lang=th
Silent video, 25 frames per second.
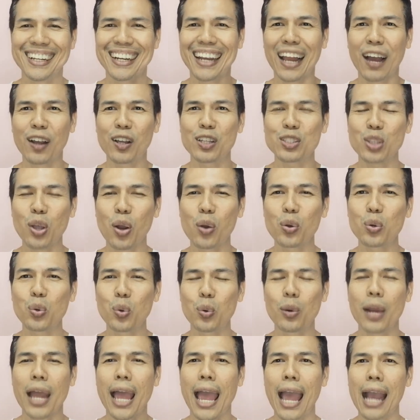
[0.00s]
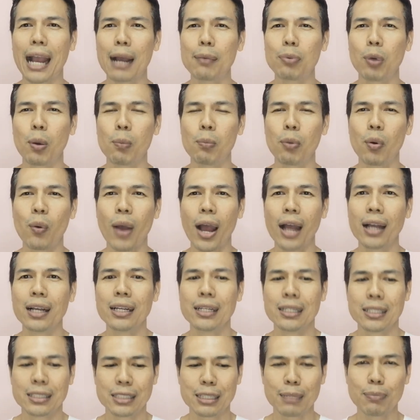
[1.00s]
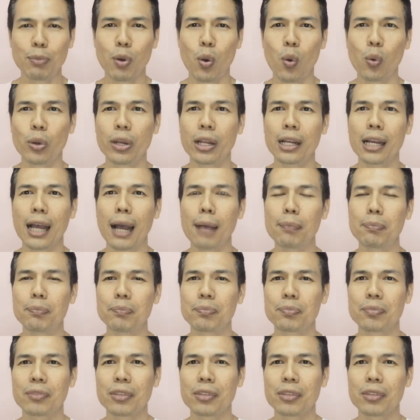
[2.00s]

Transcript: เราจะต้องดูแลครับผมเพราะว่าสบู่นี้นะครับ